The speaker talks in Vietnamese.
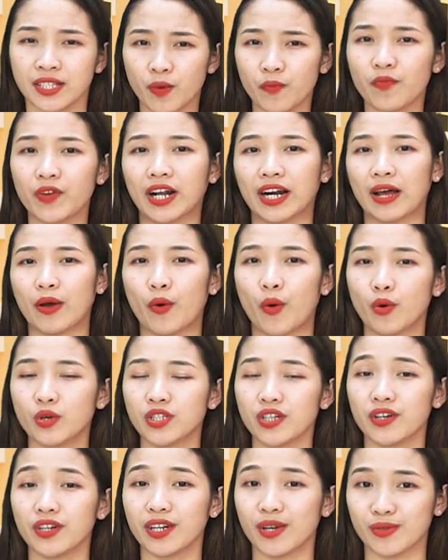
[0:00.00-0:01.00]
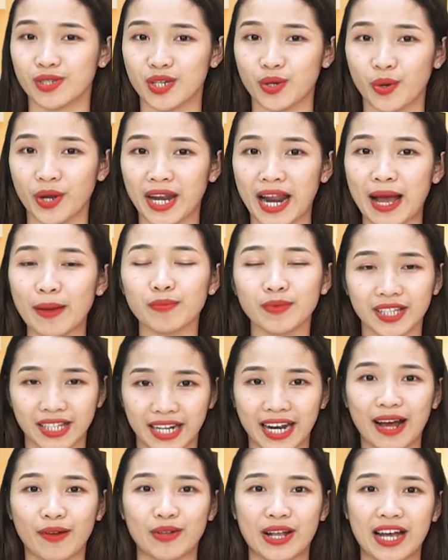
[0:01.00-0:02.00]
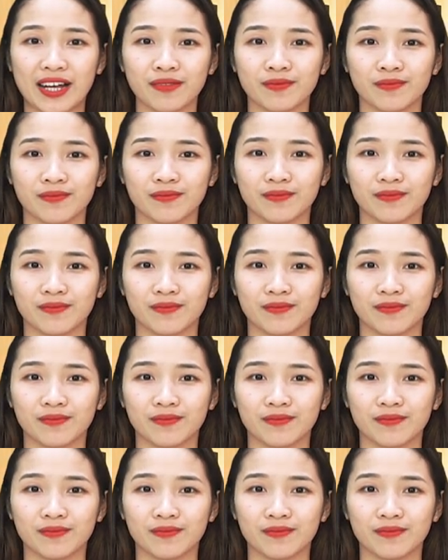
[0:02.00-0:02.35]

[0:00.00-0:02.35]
trong việc là hỗ trợ điều trị huyết áp như thế nào nhé.